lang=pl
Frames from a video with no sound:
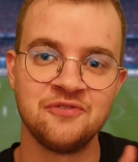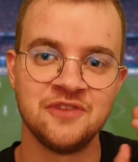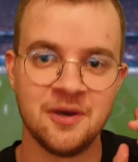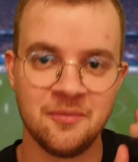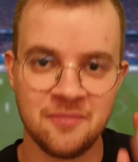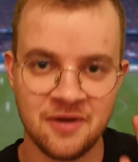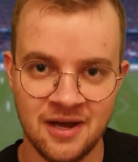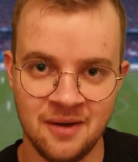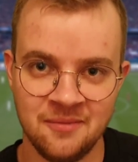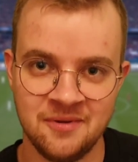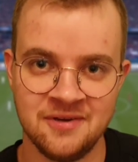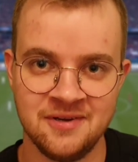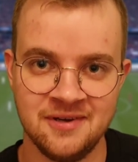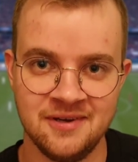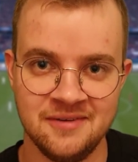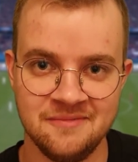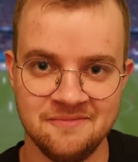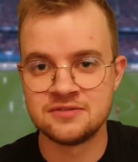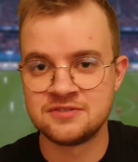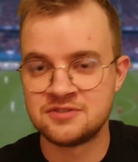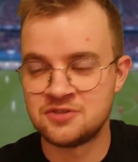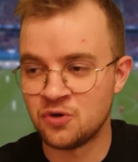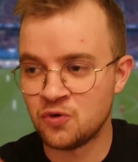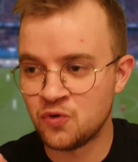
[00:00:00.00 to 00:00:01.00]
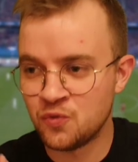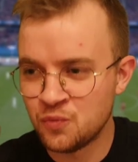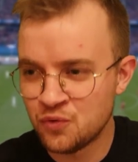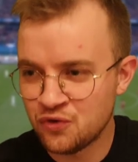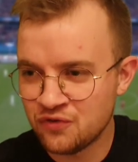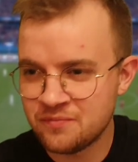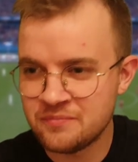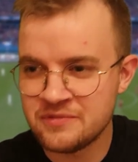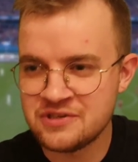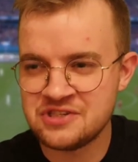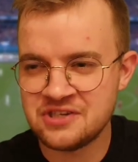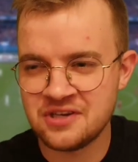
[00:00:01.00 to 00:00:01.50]
na bramkę. Co
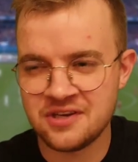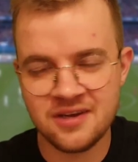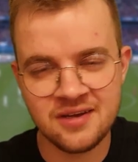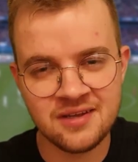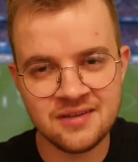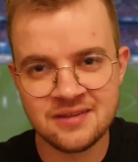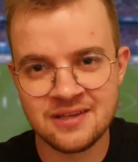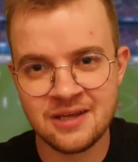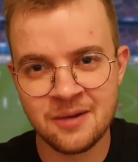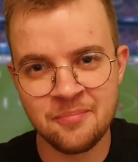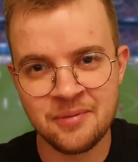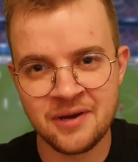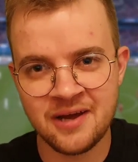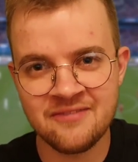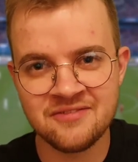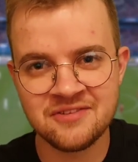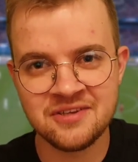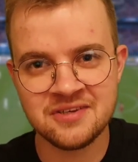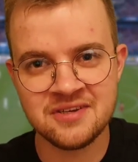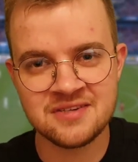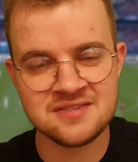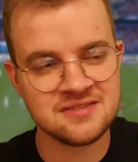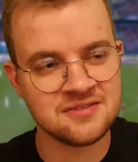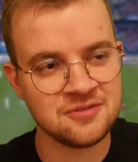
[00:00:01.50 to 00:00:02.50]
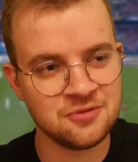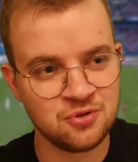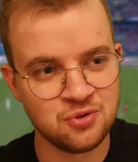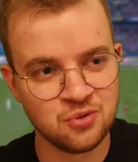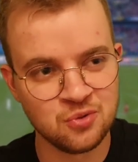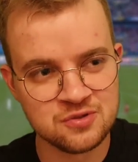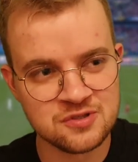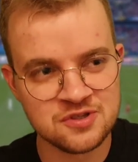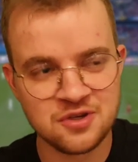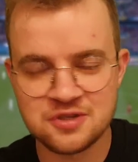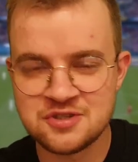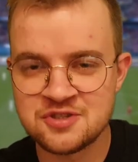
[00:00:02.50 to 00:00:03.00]
umówmy się, naprawdę jest
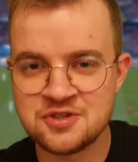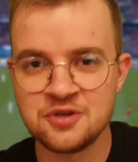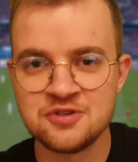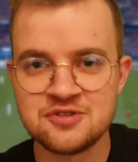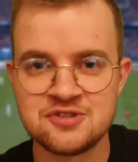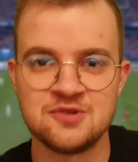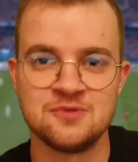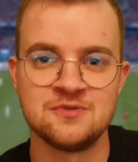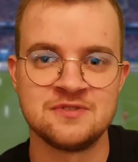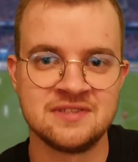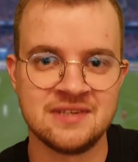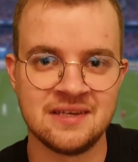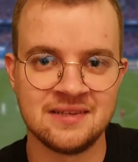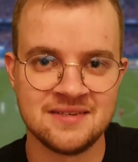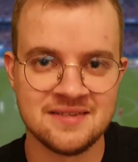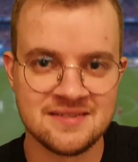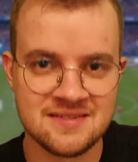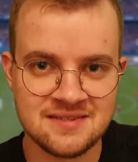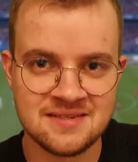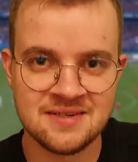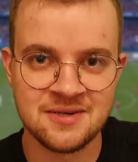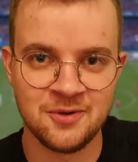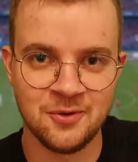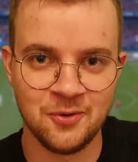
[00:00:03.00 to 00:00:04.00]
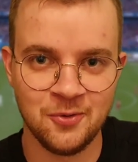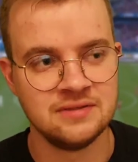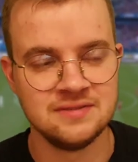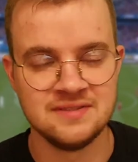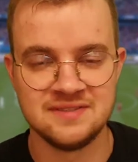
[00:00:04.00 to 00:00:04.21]
druzgocącą statystyką.